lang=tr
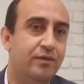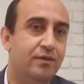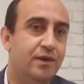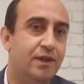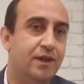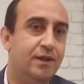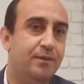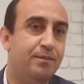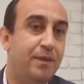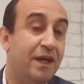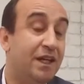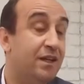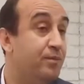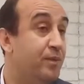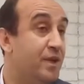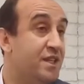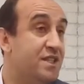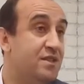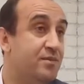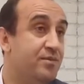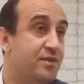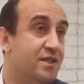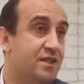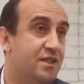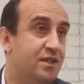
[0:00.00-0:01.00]
E,
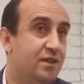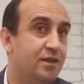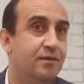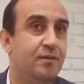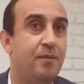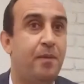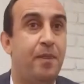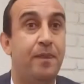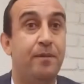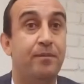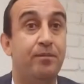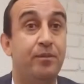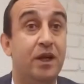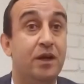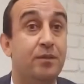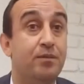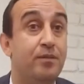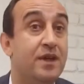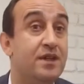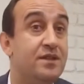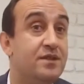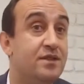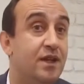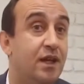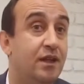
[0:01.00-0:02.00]
pekmezimizin,
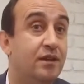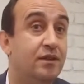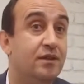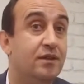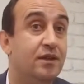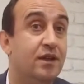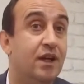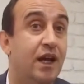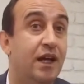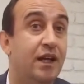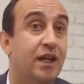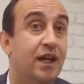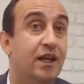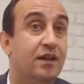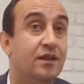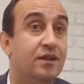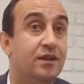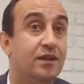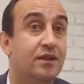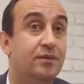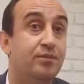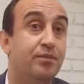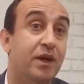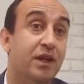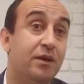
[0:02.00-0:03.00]
pekmezden
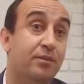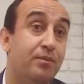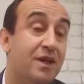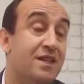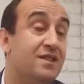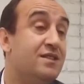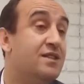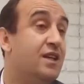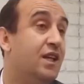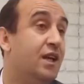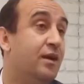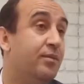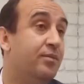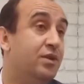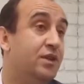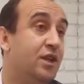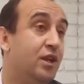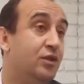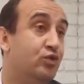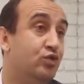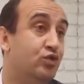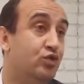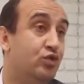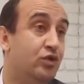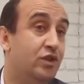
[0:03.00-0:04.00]
kaynaklı, pekmezle
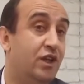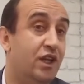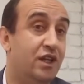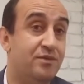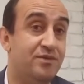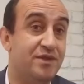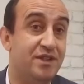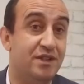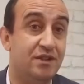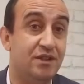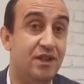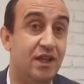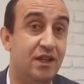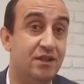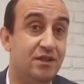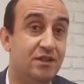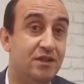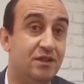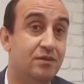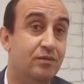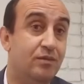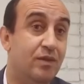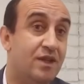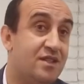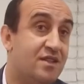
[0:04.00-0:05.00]
yapılan ürünlerimizin
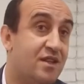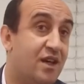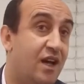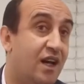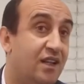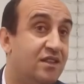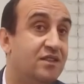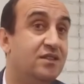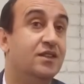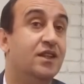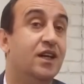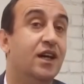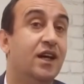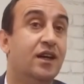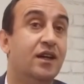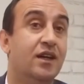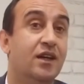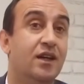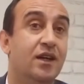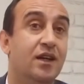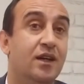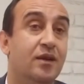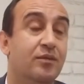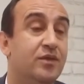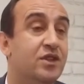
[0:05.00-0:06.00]
tanıtılması adına
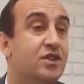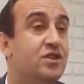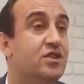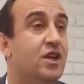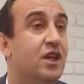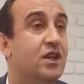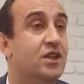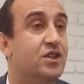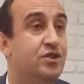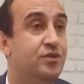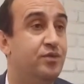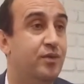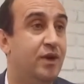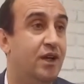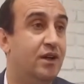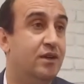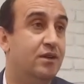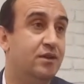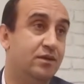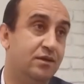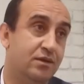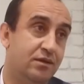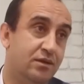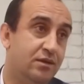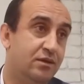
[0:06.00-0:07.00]
bir çalışma
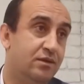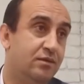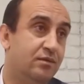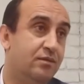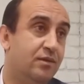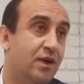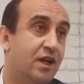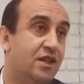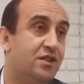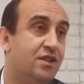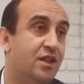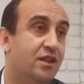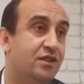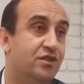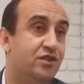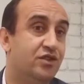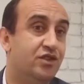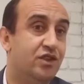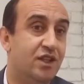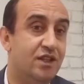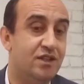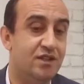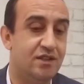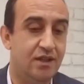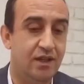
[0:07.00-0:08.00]

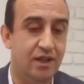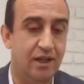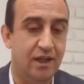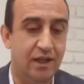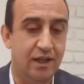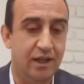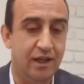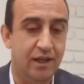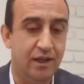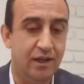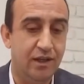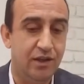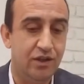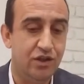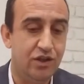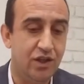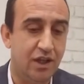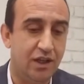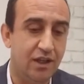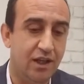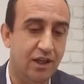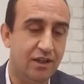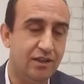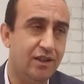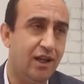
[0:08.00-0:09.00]
başlatacağız.
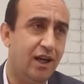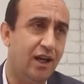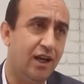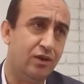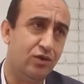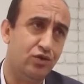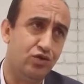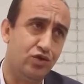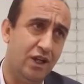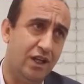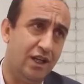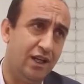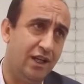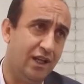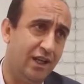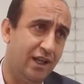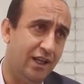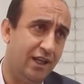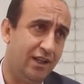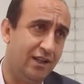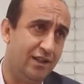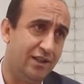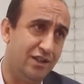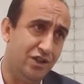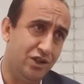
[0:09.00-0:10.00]
İnşallah daha güzel yere
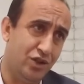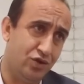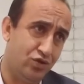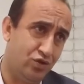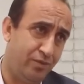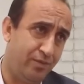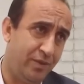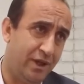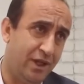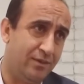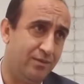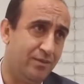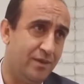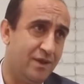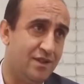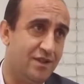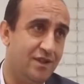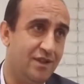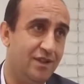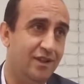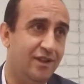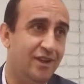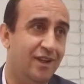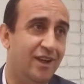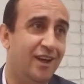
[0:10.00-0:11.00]
gelir İncesu
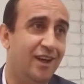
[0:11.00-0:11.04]
pekmezi.